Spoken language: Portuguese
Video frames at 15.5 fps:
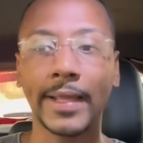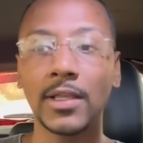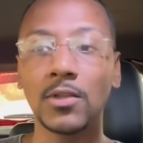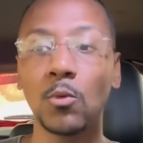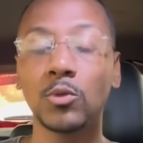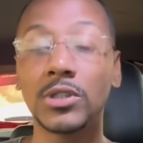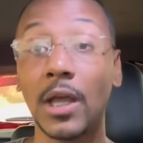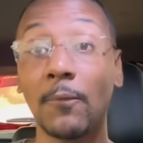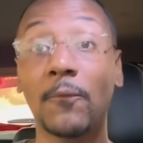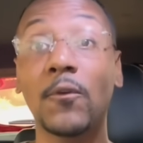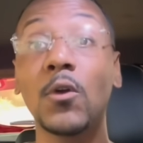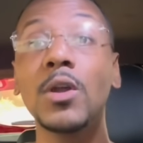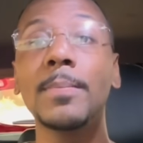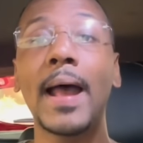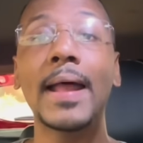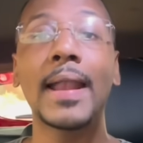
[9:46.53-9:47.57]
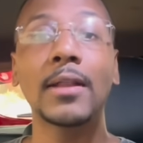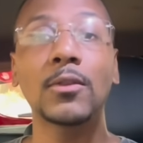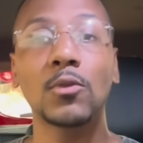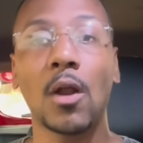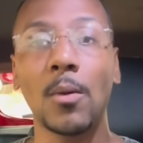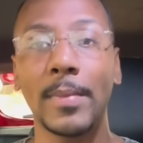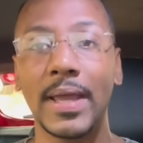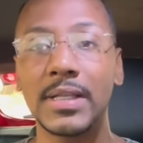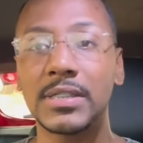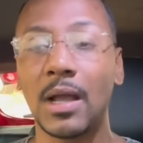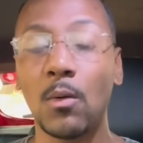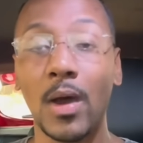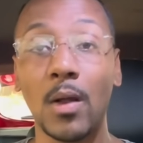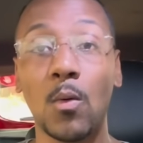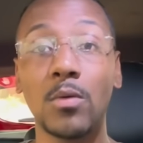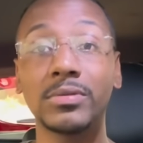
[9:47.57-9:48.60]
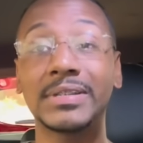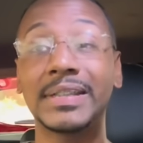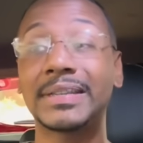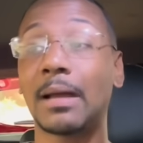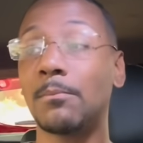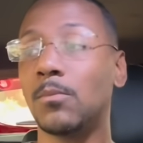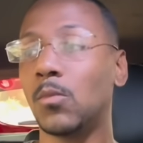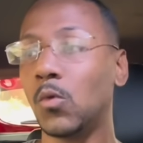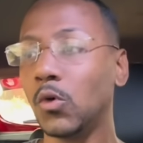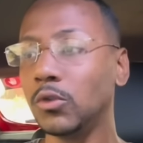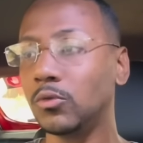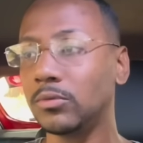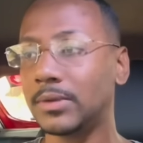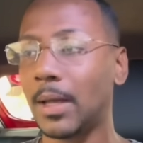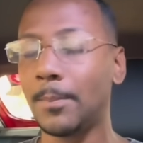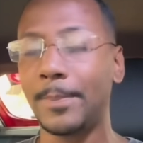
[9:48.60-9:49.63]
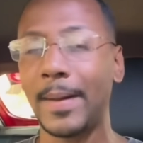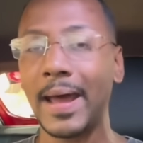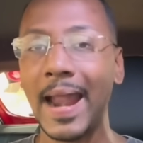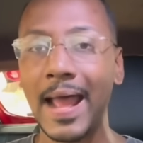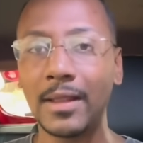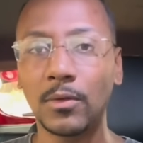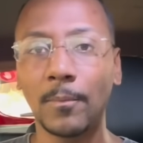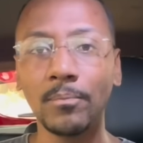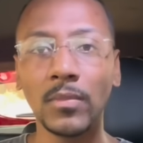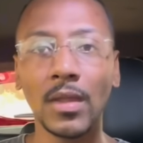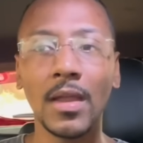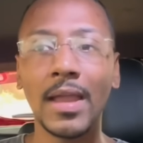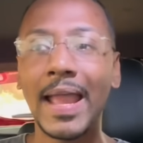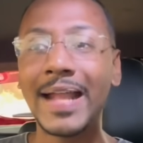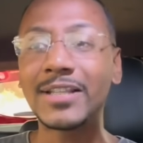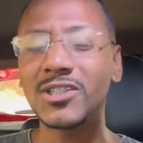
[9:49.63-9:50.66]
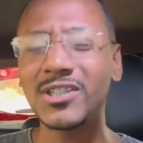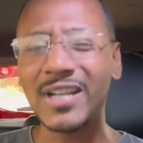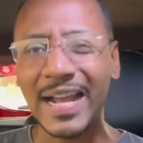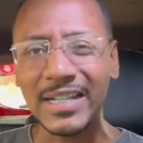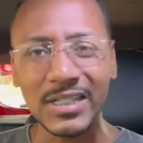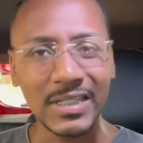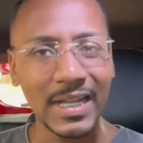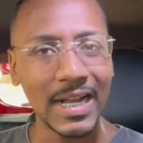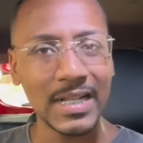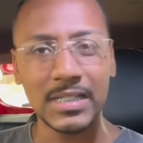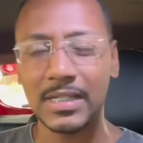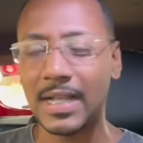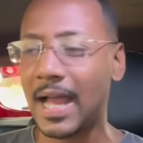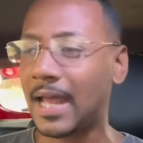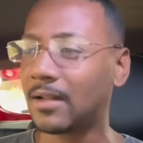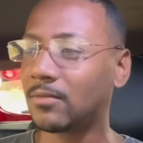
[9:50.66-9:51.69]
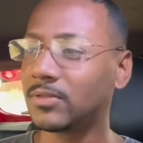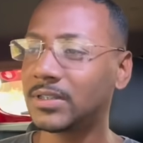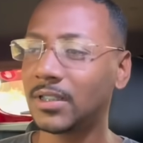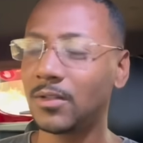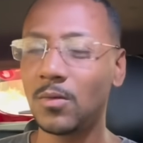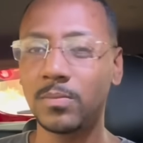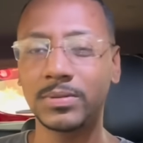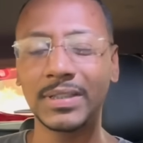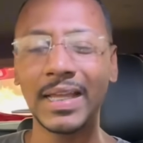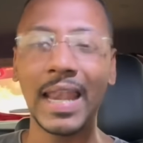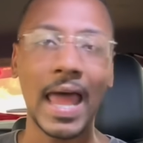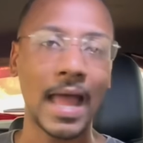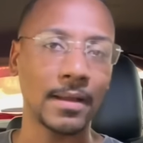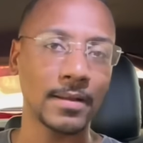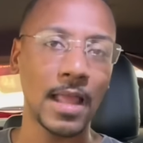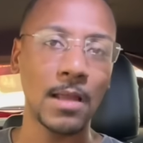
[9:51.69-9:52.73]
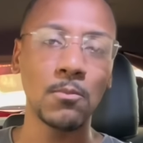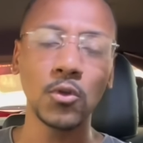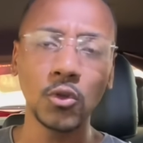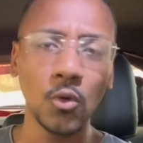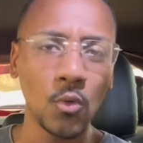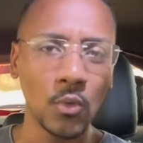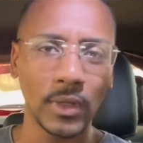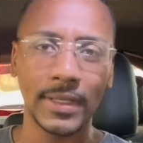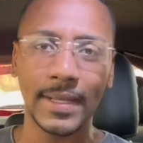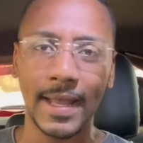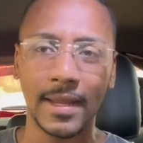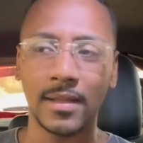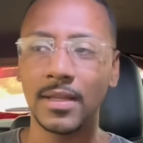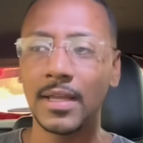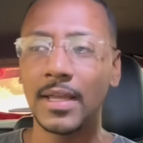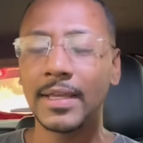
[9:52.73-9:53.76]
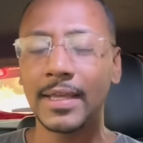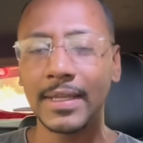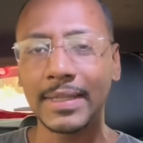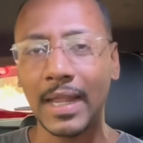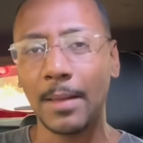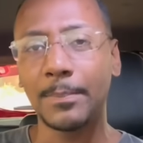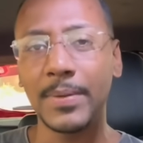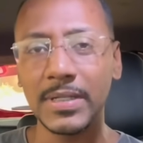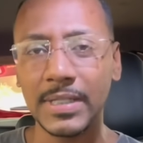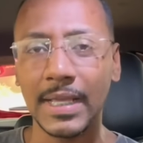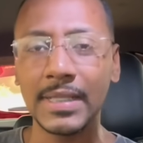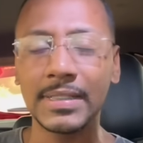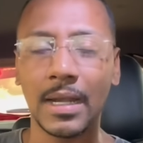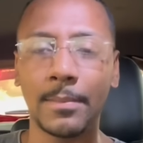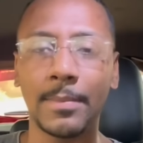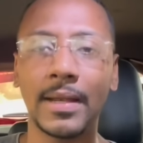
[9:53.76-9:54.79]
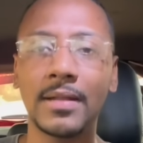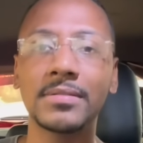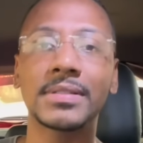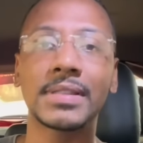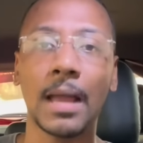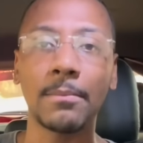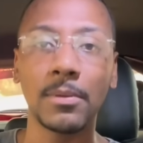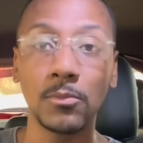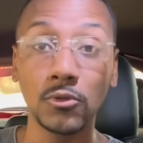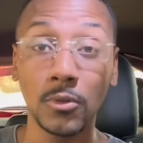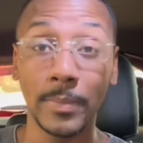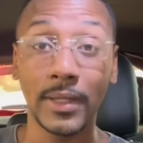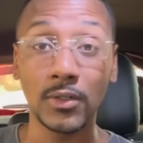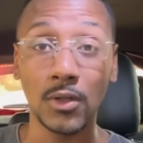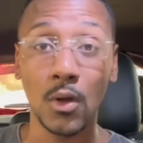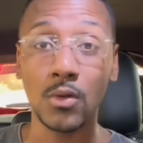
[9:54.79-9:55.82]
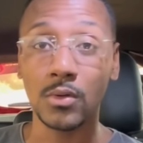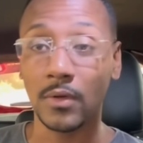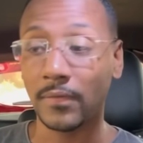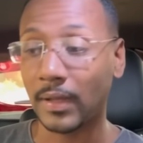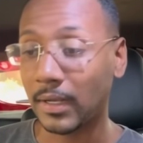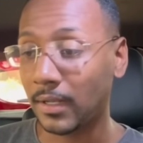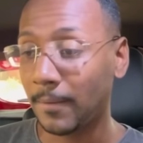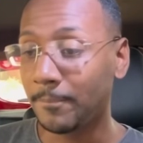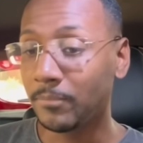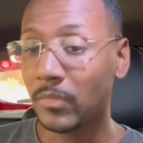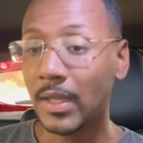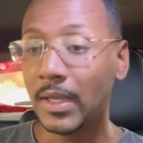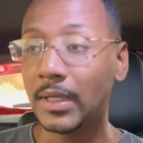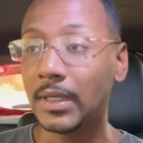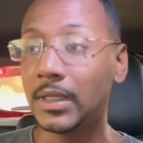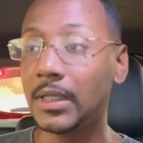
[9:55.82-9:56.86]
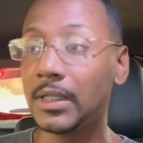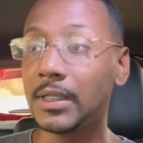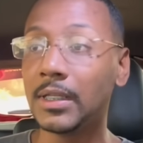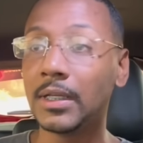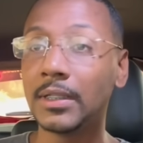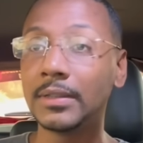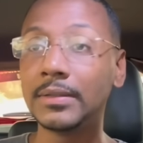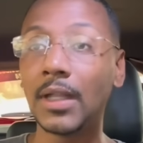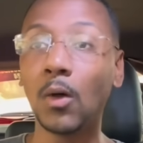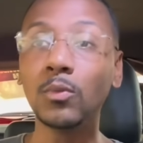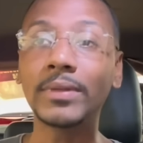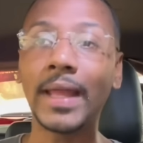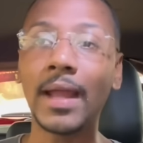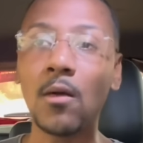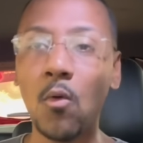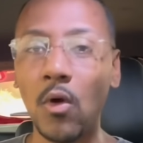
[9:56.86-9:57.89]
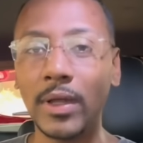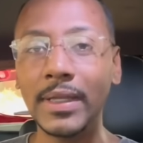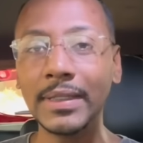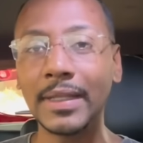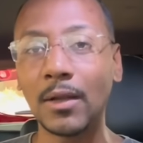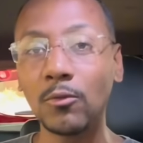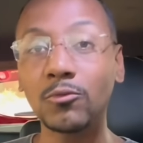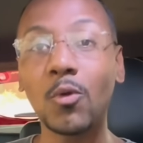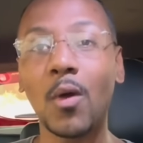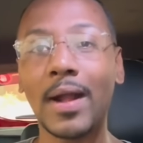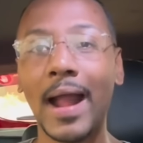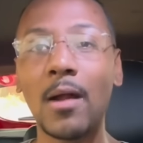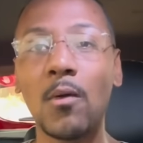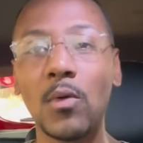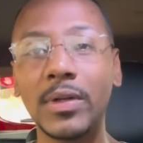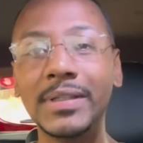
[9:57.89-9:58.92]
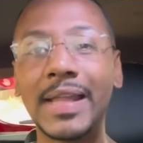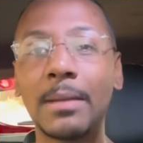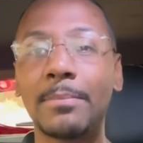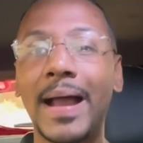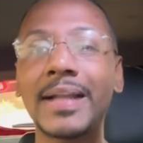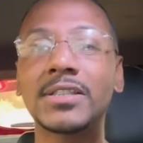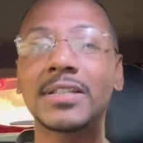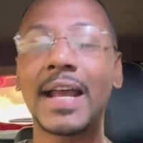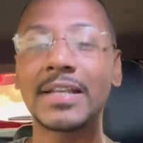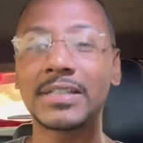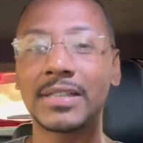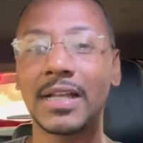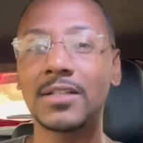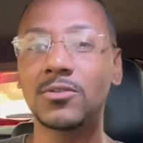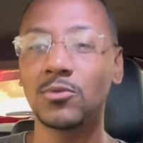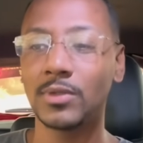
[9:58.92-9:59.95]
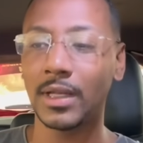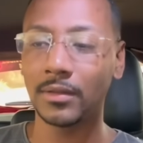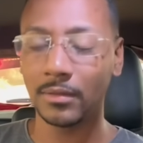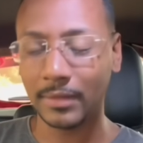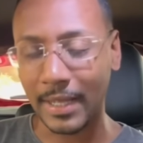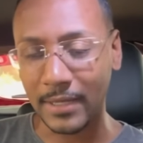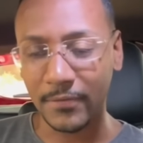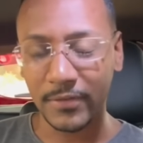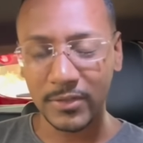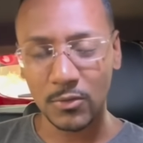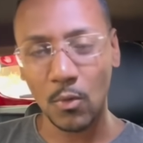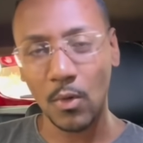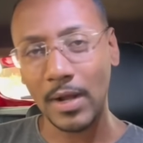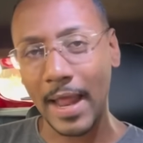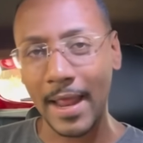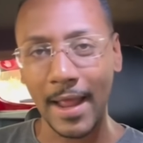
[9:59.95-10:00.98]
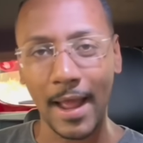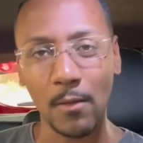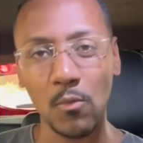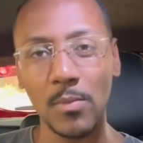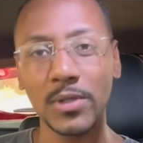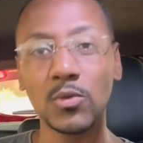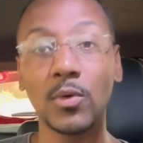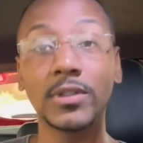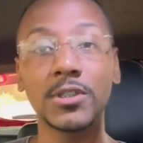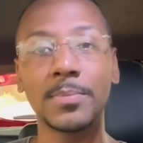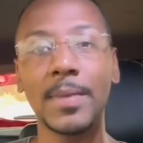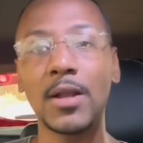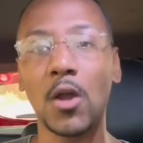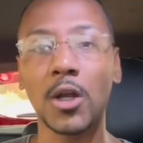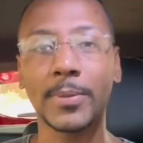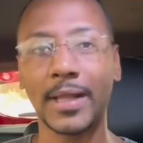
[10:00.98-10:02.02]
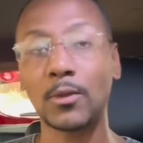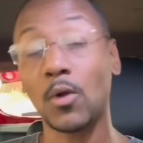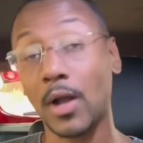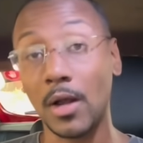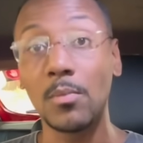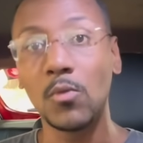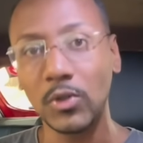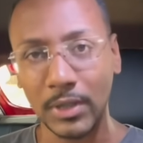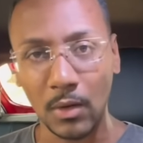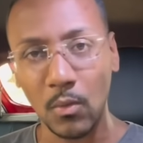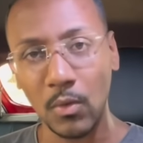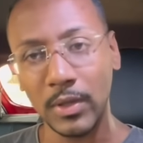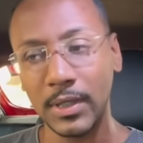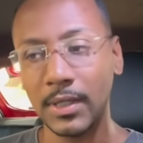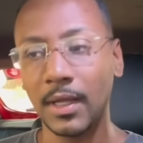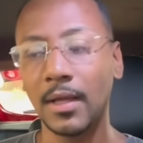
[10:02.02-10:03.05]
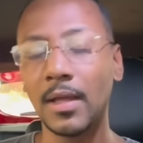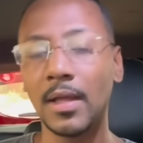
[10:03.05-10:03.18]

o dia flui mais naturalmente. Agora, quando você está muito tempo parado, é desgastante, cara. Você não, sei lá, é muito ruim, cara. Quem está na pista aí trabalhando sabe muito bem do que eu estou falando. E não ter corrida, não tocar corrida é mais desgastante do que tu ter que escolher algumas corridas melhores, que tá tocando muita corrida,